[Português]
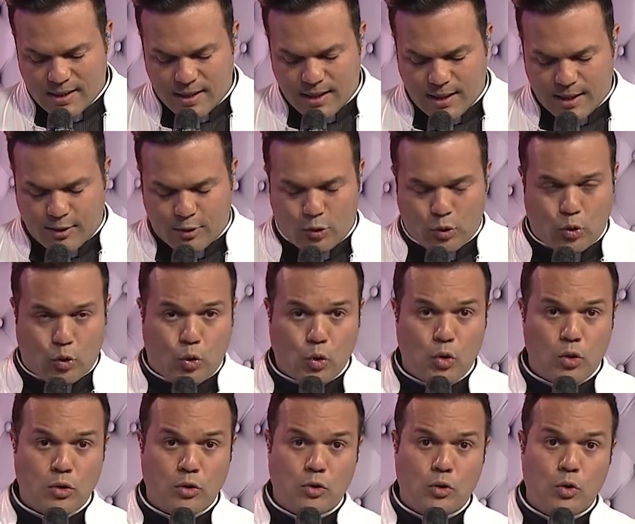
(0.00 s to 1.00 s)
e
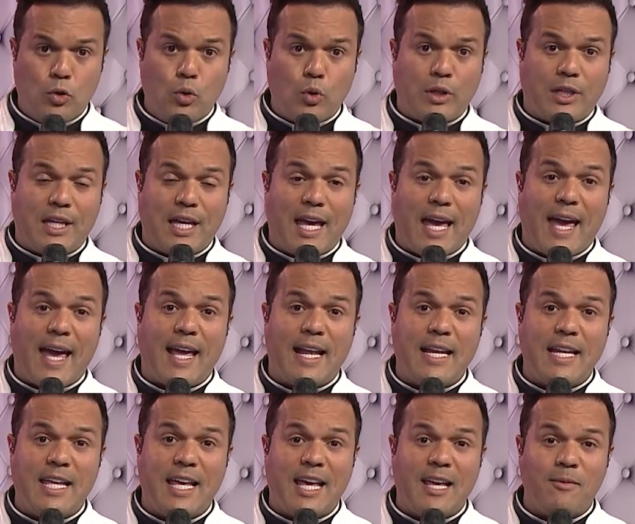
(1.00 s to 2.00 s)
tudo o que
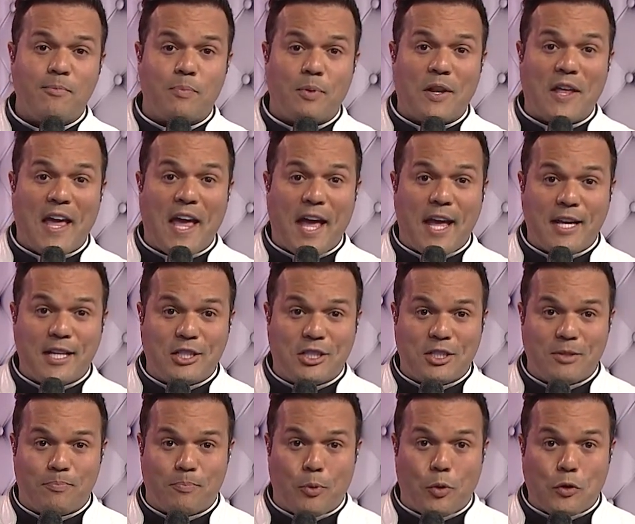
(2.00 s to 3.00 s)
ele
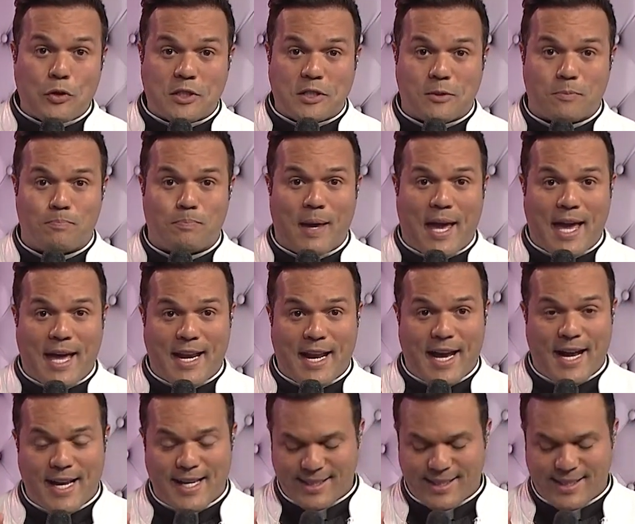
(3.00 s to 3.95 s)
empreende prospera.